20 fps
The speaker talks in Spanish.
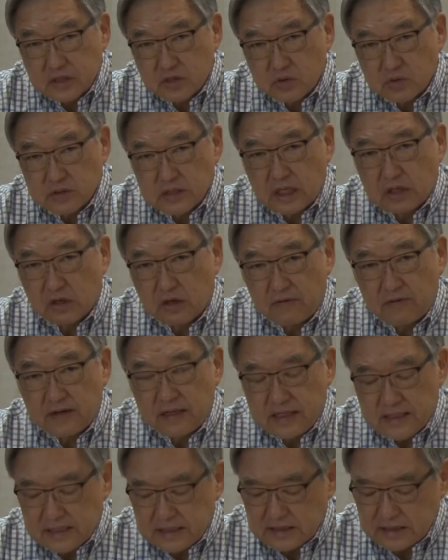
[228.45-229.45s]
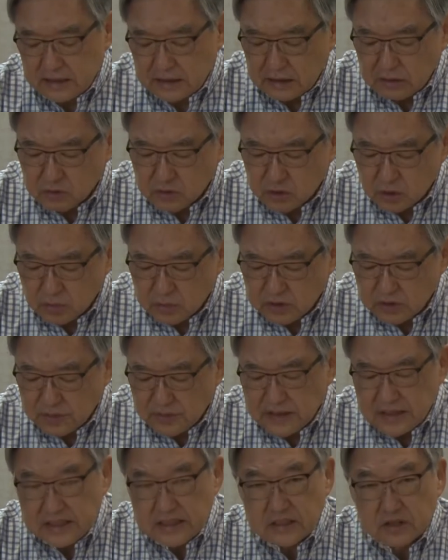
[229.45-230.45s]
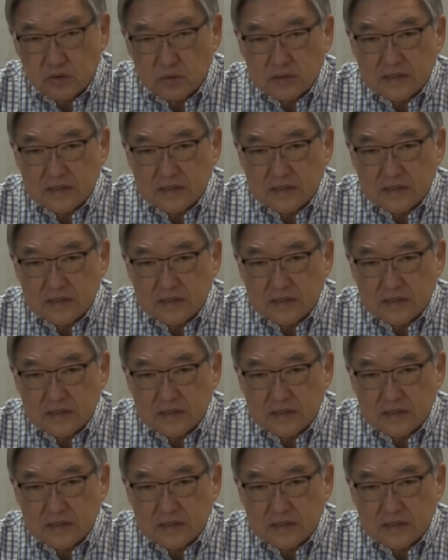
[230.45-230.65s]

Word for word: Él es quien nos perfeccionó.